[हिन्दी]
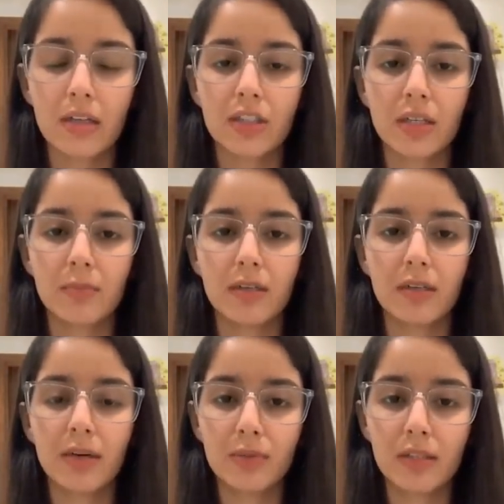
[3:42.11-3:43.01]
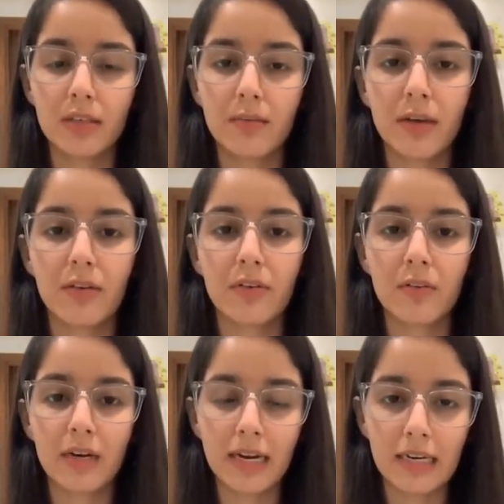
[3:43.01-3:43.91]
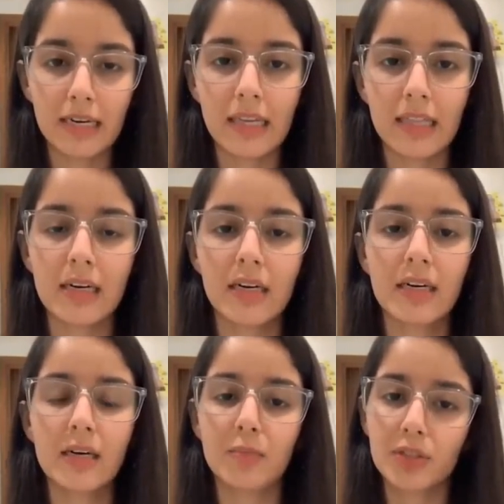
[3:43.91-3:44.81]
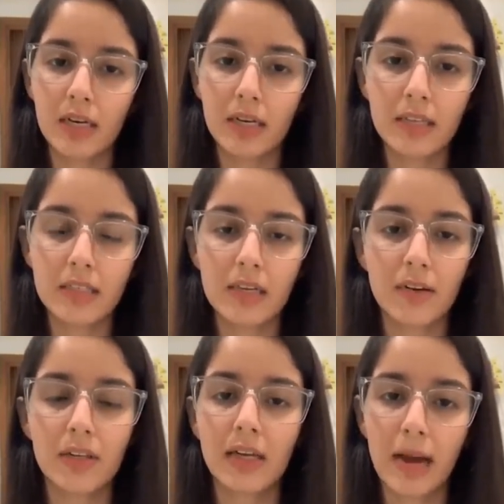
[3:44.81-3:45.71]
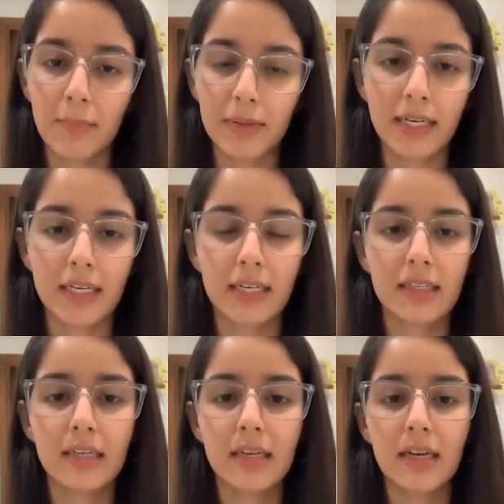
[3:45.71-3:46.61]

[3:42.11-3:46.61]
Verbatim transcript: जब uh, मैं उठी मेरा फीवर 99 था मुझे हल्की सी कफ थी एपेटाइट नहीं थी